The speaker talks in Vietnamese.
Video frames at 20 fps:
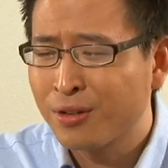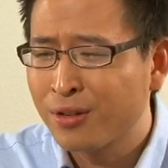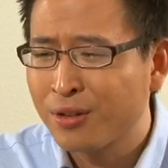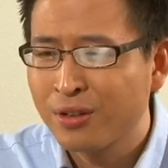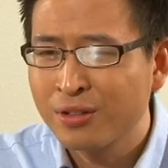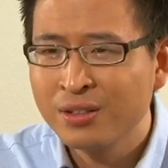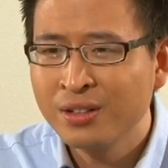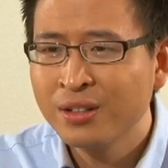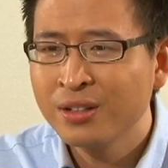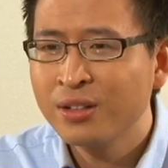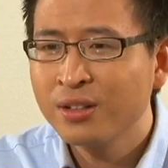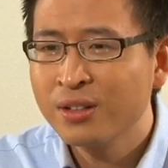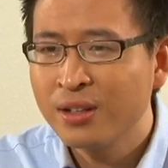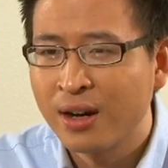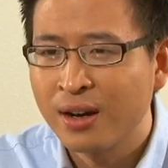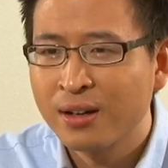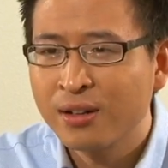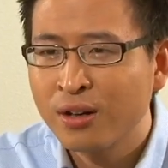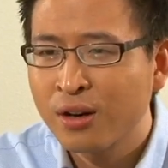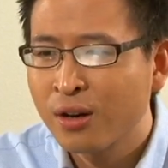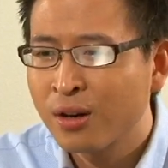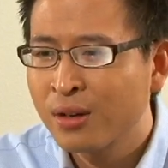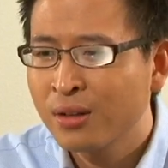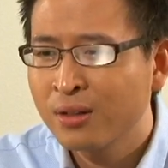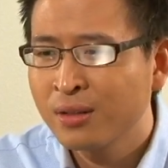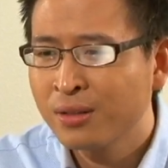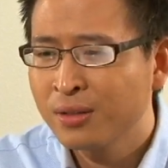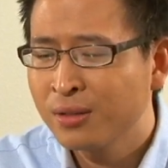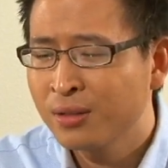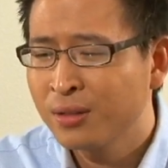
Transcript: con đưa cho vợ con